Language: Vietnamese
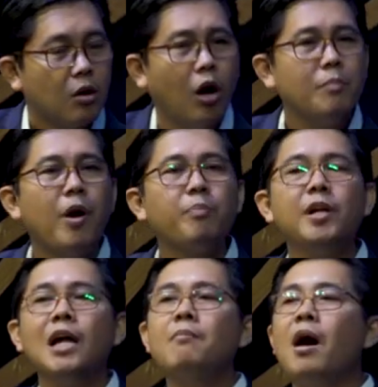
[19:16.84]
Khối phọt
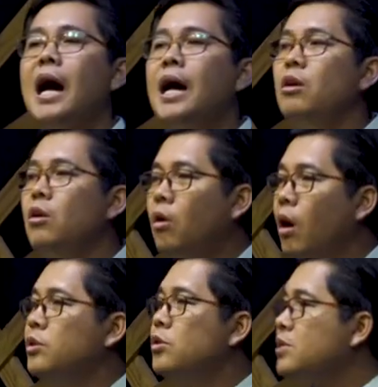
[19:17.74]
bình nâng mà hãy
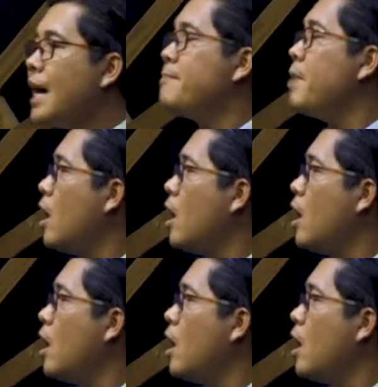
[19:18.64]
lụa Joseph